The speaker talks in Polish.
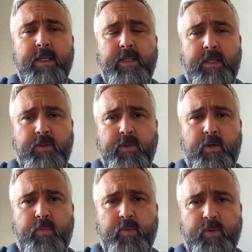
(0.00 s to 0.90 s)
Także
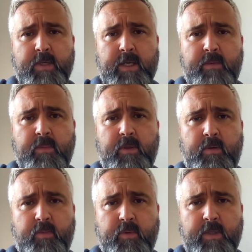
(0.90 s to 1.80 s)
odpuszczajmy,
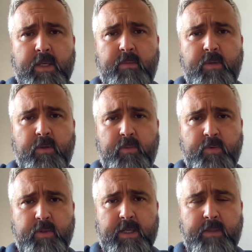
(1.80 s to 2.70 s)
odpuszczajmy,
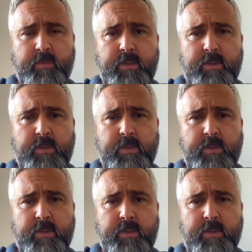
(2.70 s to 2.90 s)
odpuszczajmy.